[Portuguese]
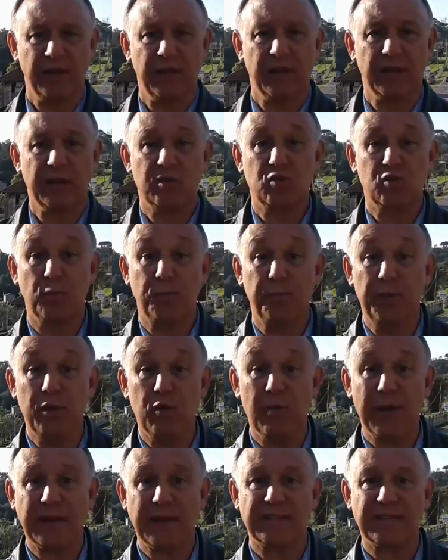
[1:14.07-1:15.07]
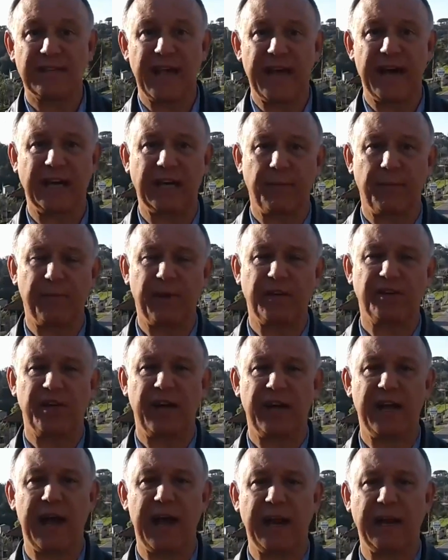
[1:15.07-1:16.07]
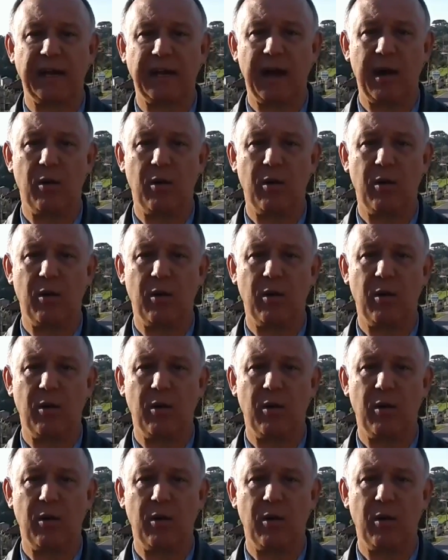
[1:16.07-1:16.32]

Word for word: eh, subiam a serra para chegar